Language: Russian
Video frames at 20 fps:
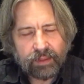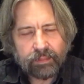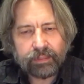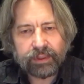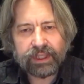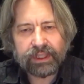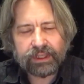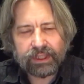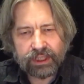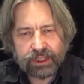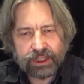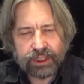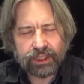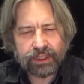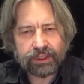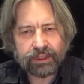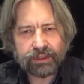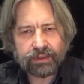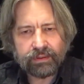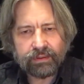
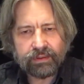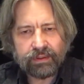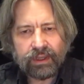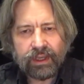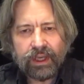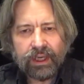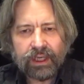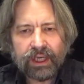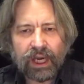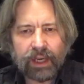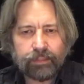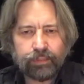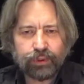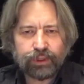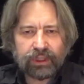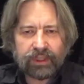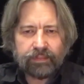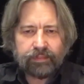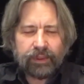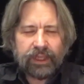Предложить. Как
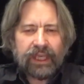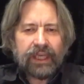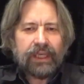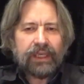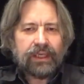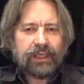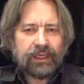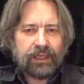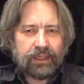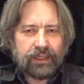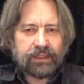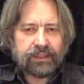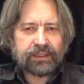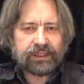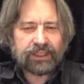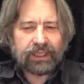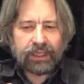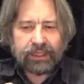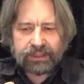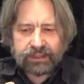будто бы
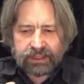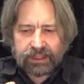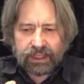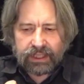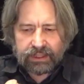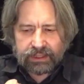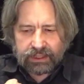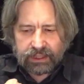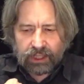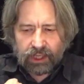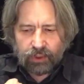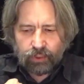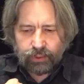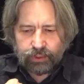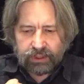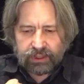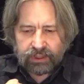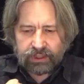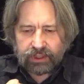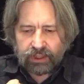секс – это
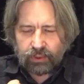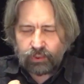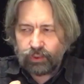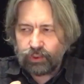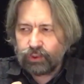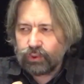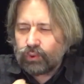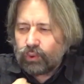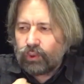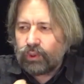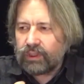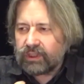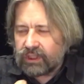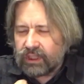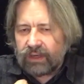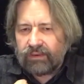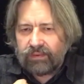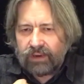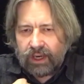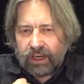какой-то такой то ли
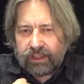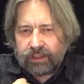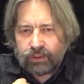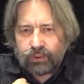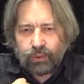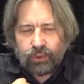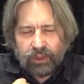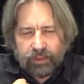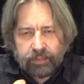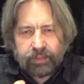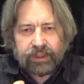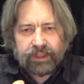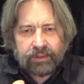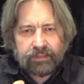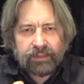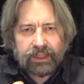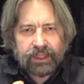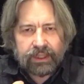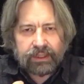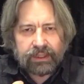товар, то ли
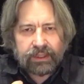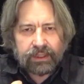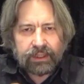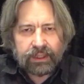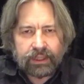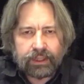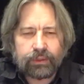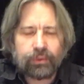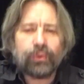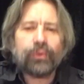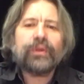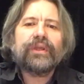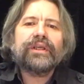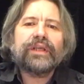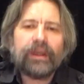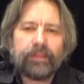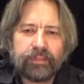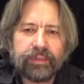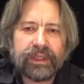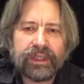предмет, который
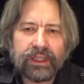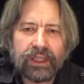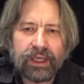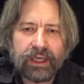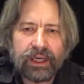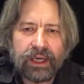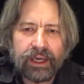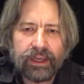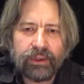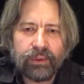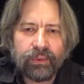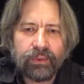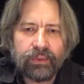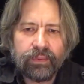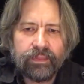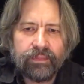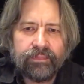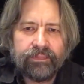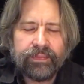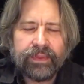я предлагаю.
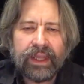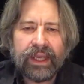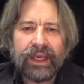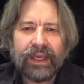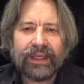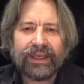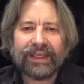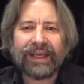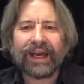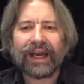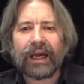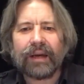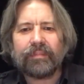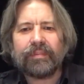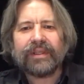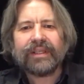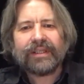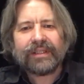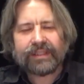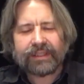Я как
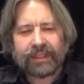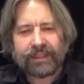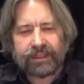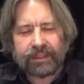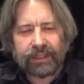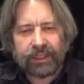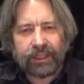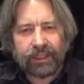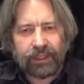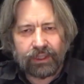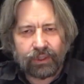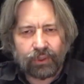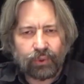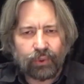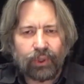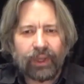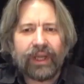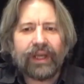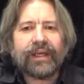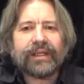бы
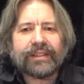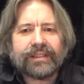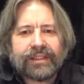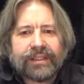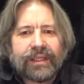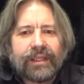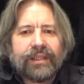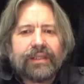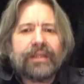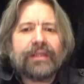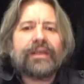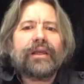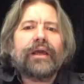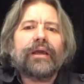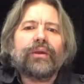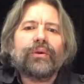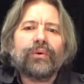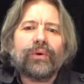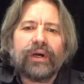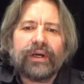диссоциирую и
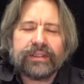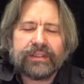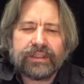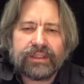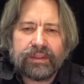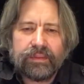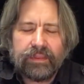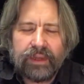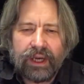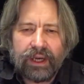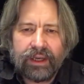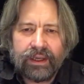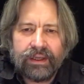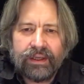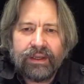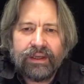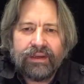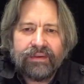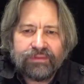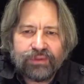отсоединяю от себя
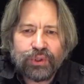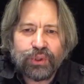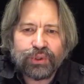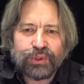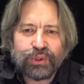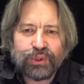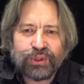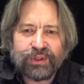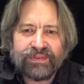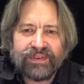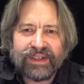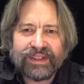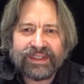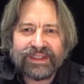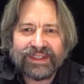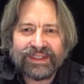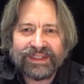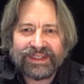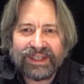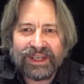все, что
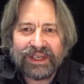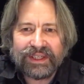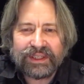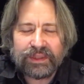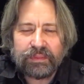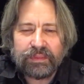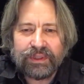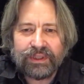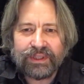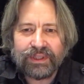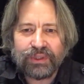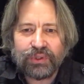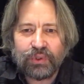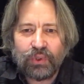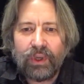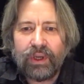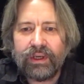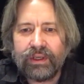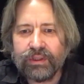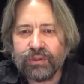связано с сексом и
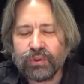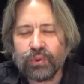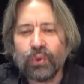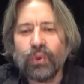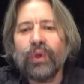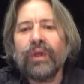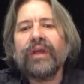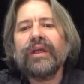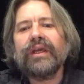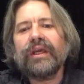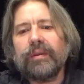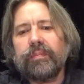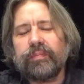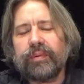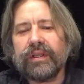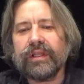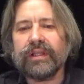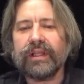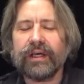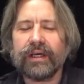сексуальностью, и
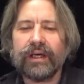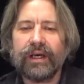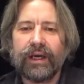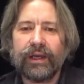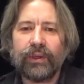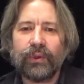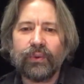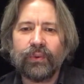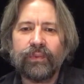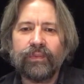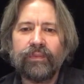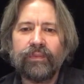предлагаю.